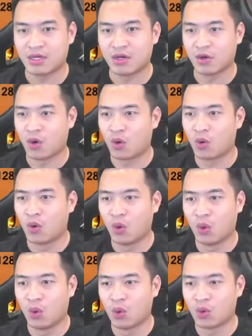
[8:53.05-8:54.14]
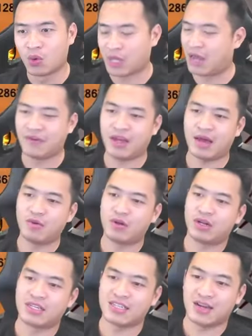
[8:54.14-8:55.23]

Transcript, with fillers: Goku. Thề với anh em luôn là cái giai